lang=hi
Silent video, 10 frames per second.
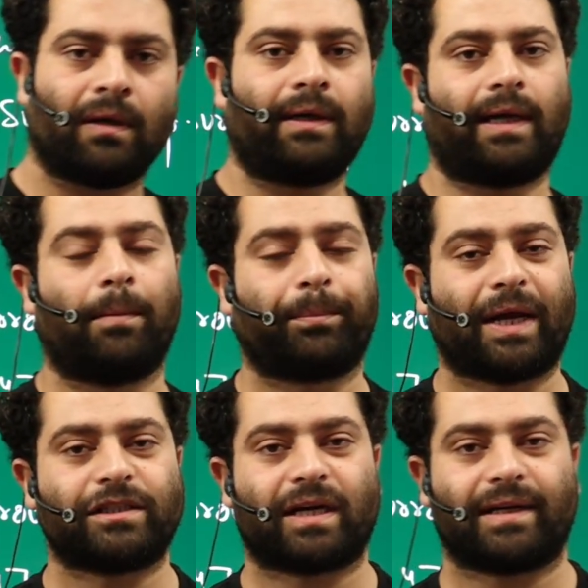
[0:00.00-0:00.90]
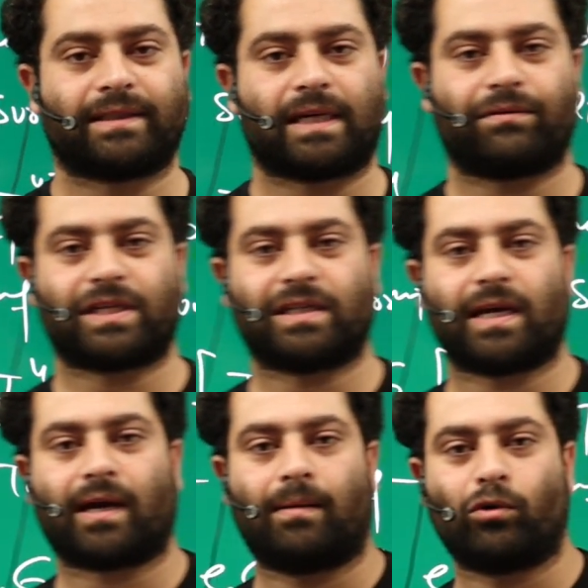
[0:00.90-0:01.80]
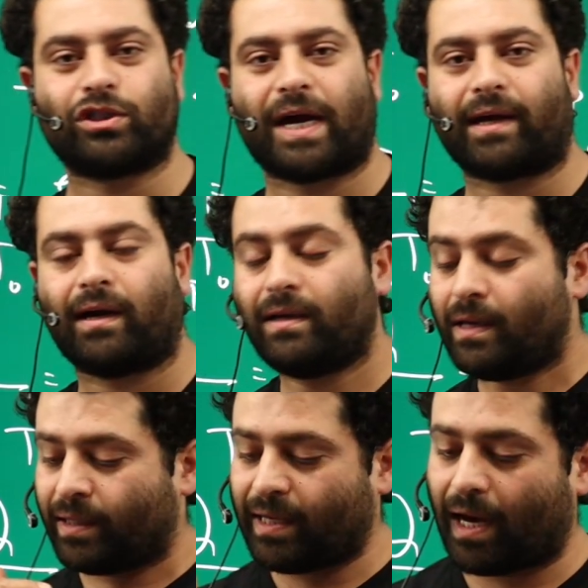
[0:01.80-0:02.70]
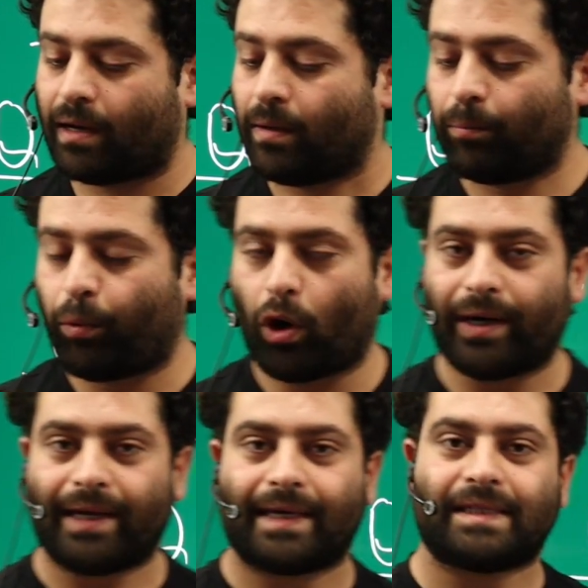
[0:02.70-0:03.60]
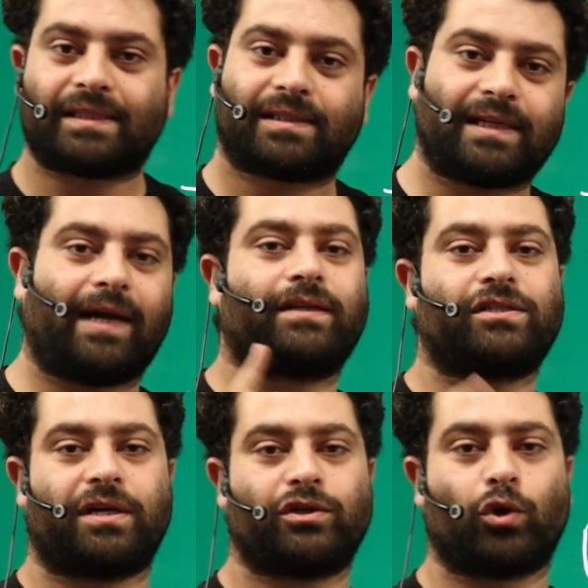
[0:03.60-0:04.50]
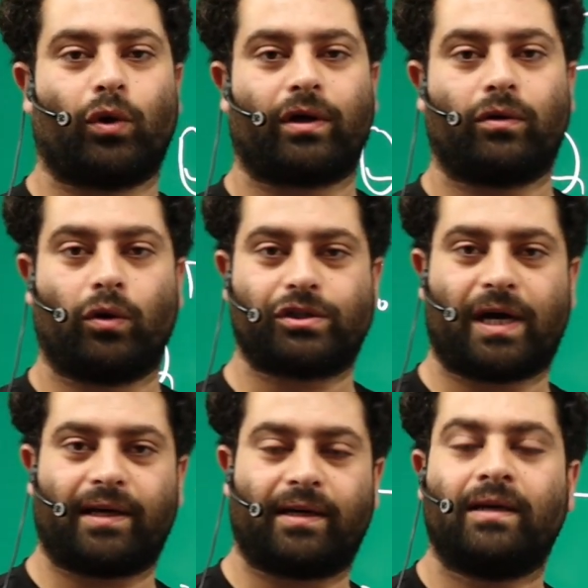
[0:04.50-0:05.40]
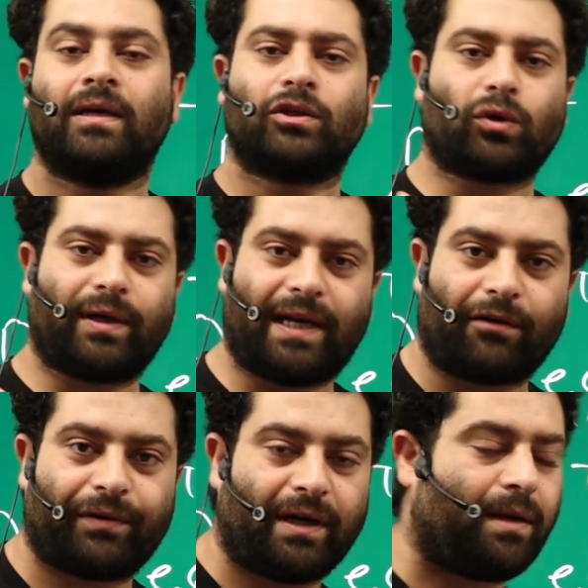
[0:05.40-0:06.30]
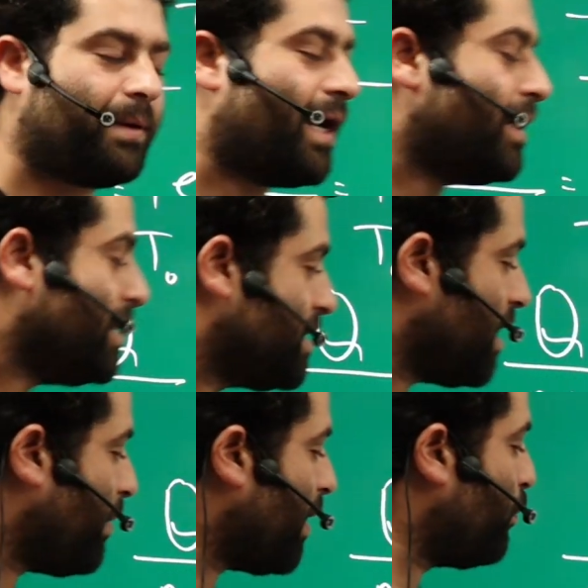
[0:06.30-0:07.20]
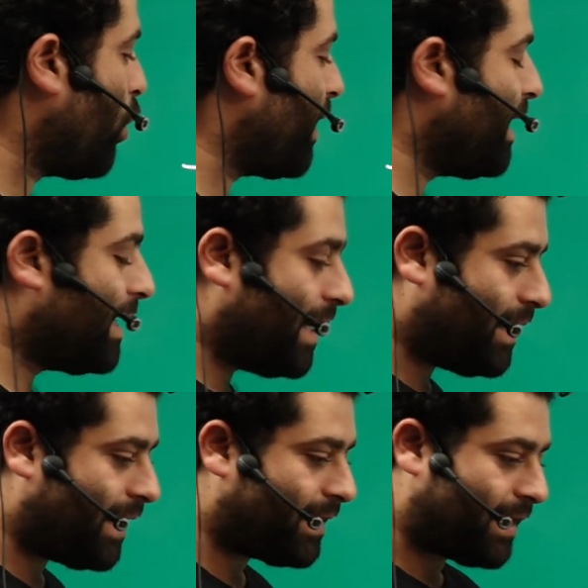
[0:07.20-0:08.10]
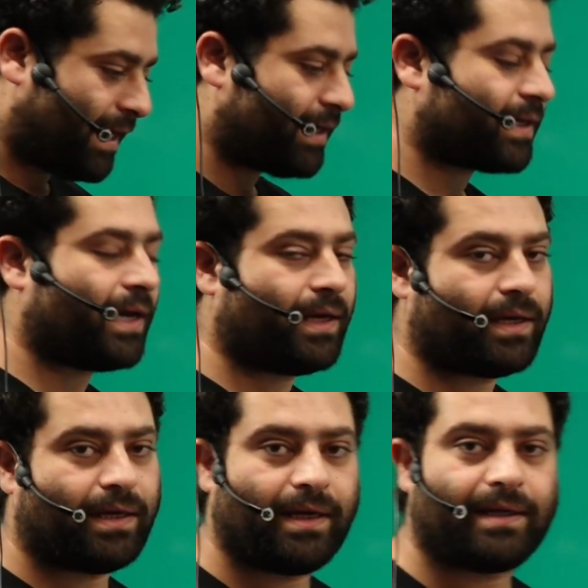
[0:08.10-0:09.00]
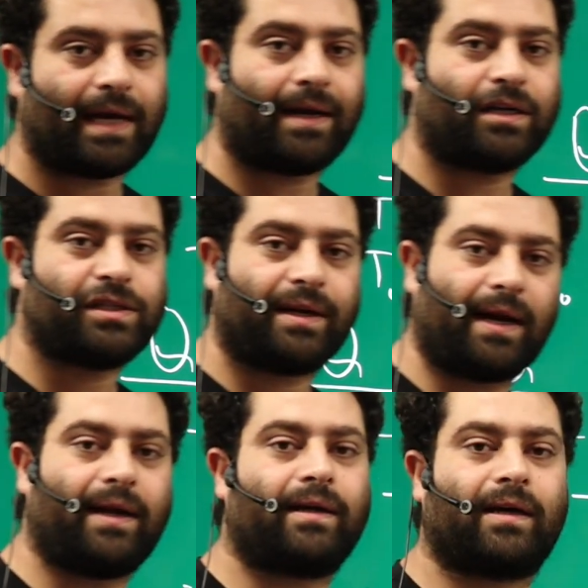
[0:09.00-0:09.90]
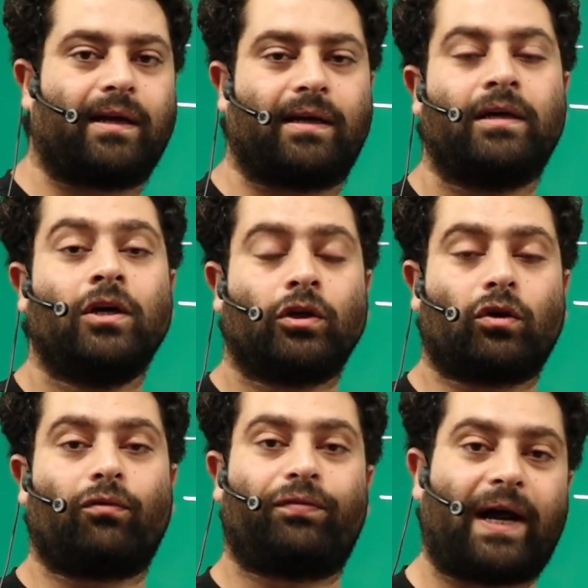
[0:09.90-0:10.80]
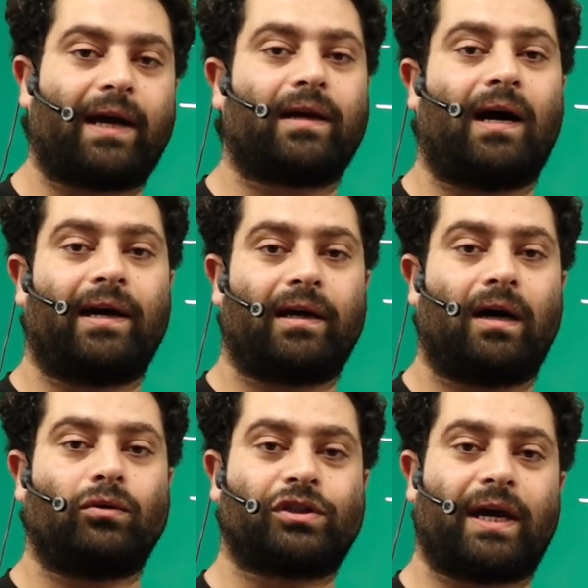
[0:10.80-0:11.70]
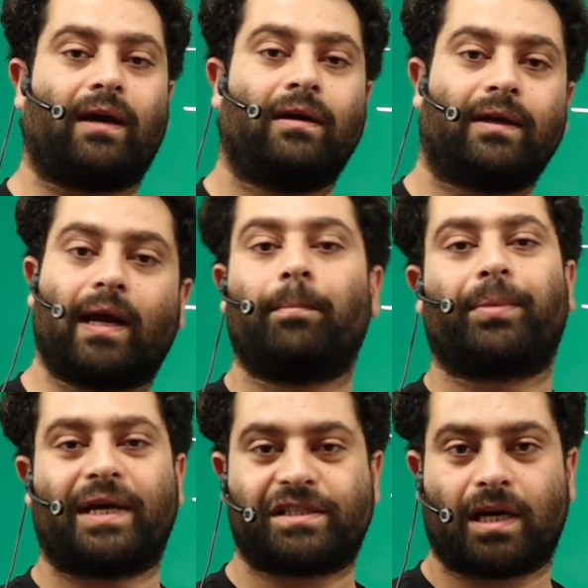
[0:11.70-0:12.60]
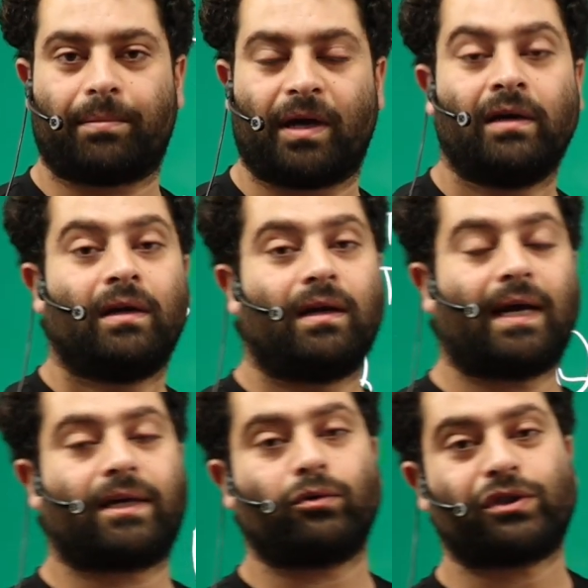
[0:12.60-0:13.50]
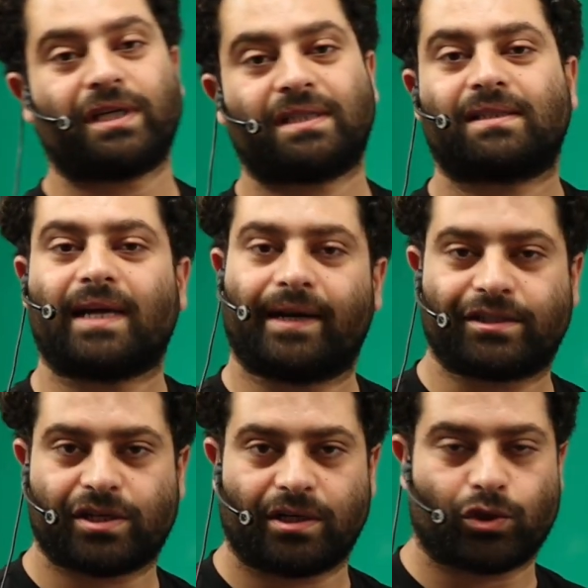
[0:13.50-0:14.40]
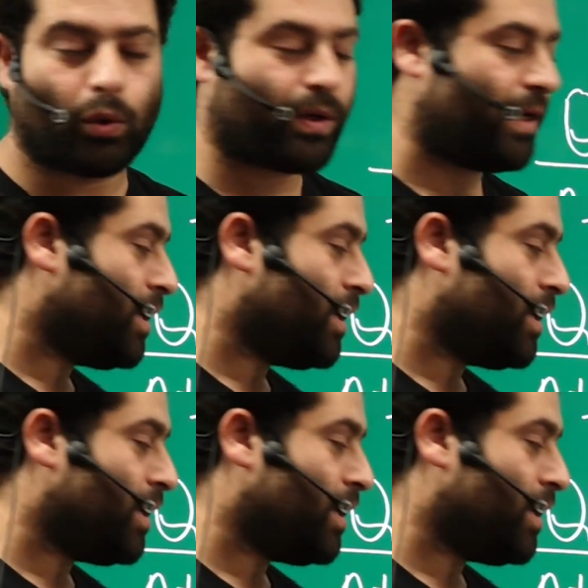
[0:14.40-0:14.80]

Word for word: टेम्परेचर इसकी वजह से कम हो जाएगा या बॉडी की स्टेट चेंज हो, हो जाएगी सो डेफिनेटली बेटा जब एक बॉडी रेडिएट हीट करेगी हीट एनर्जी रेडिएट करेगी तो फर्क आएगा उसके टेम्परेचर में न कि उसकी स्टेट चेंज होगी